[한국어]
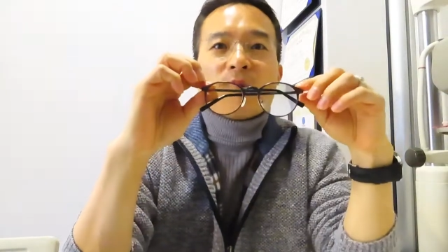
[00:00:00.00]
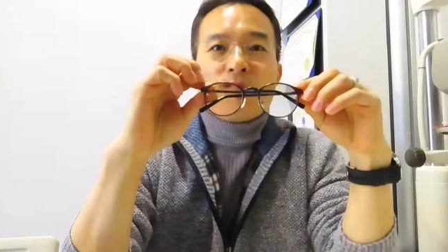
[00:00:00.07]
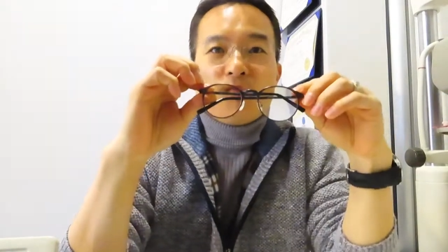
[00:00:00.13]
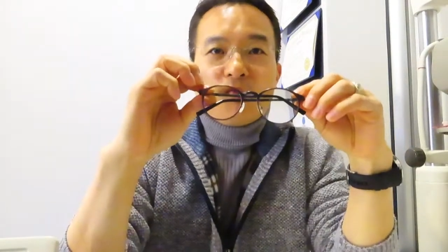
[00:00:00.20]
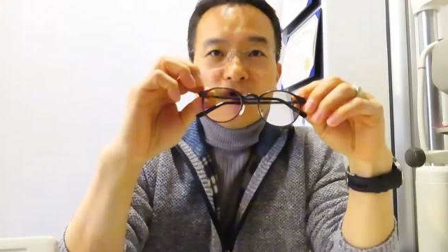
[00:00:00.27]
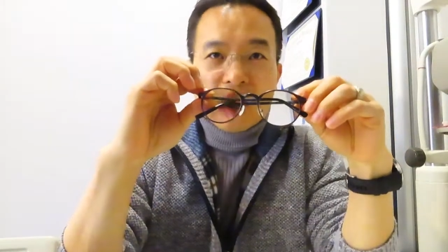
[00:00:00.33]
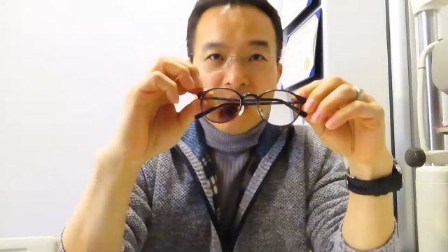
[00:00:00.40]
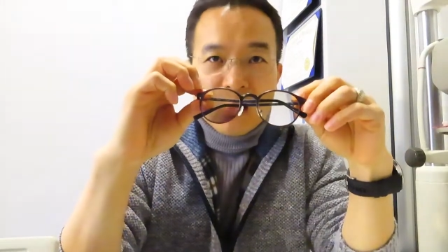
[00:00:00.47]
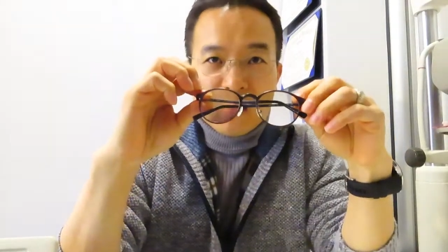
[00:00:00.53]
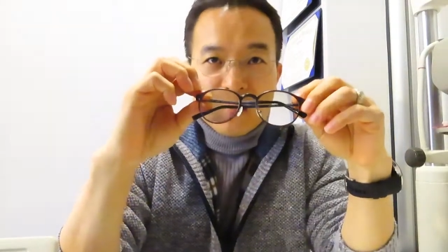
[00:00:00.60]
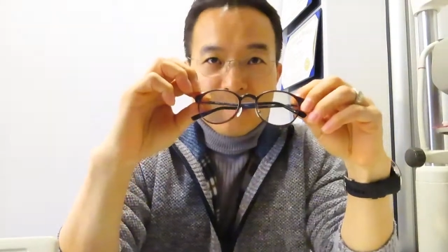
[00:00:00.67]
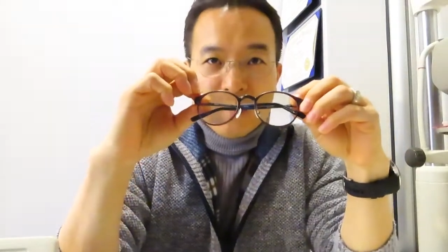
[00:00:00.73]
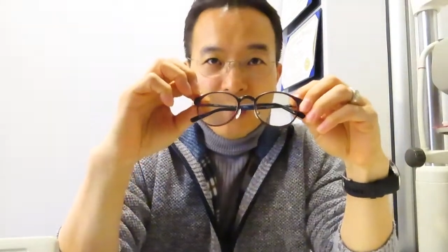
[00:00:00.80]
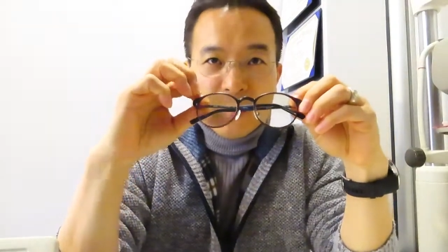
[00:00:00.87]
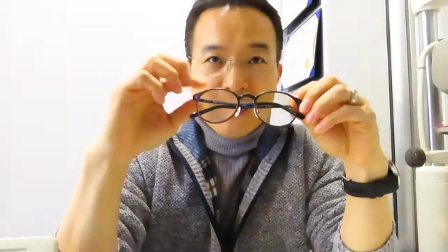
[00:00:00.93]
보이지
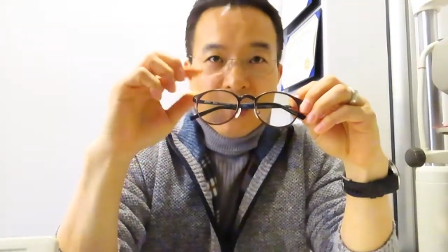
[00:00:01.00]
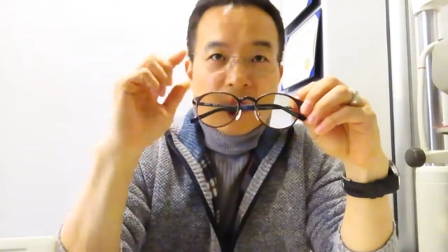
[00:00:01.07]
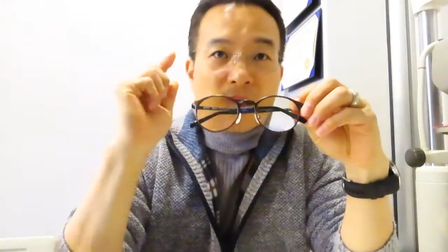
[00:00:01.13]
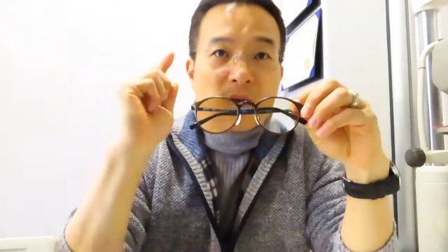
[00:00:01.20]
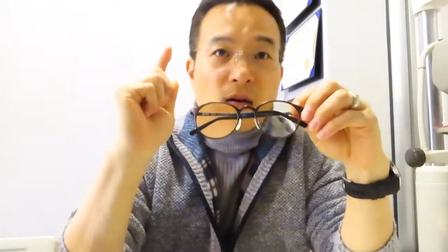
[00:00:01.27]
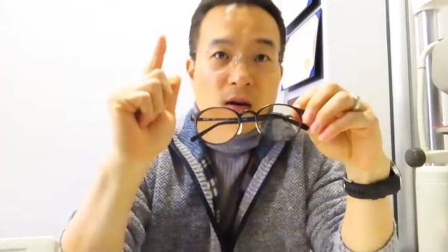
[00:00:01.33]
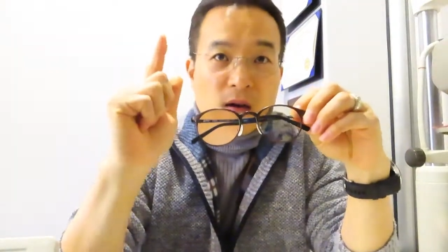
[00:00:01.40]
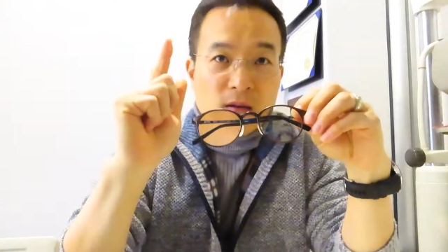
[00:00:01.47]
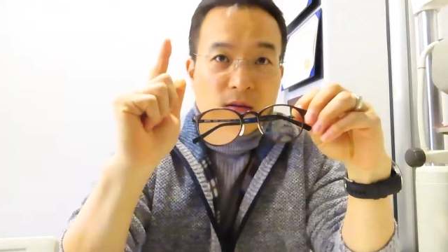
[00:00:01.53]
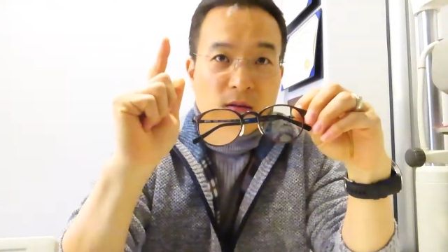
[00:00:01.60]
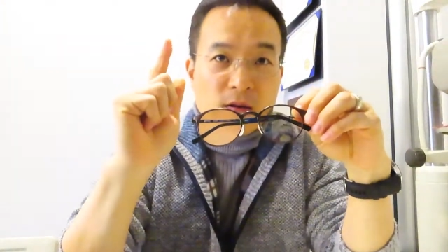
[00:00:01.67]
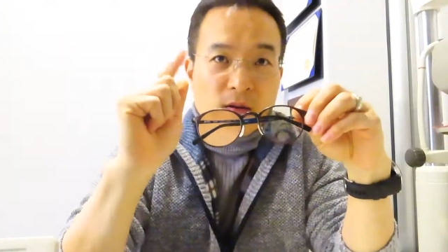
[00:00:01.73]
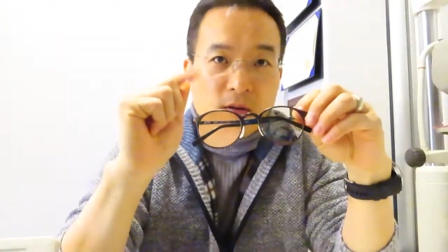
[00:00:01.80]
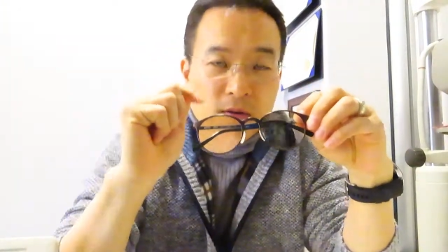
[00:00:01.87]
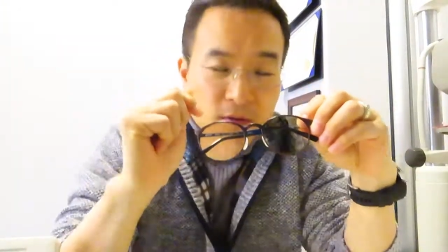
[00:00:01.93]
않는 비밀이 들어가
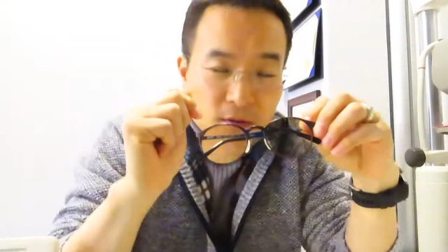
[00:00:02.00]
있어요.